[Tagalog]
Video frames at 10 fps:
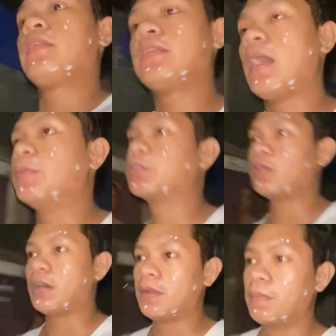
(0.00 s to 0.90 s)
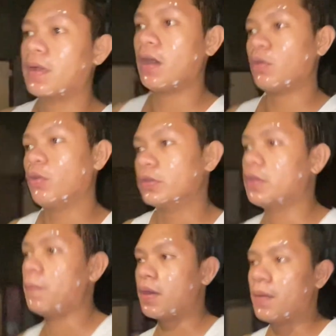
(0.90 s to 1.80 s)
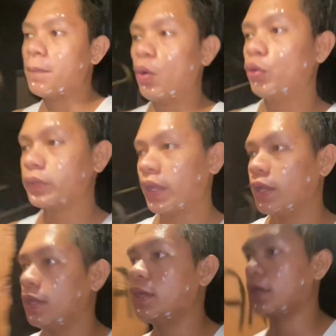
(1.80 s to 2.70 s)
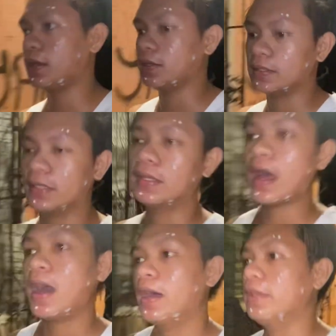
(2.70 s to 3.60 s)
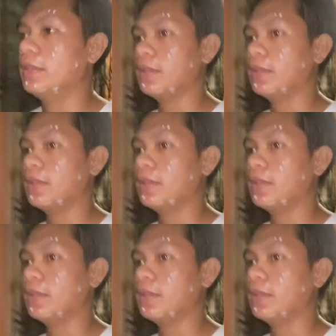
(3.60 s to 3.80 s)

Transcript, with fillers: Tapos ko nga lang maghakot ng mga buong tindahan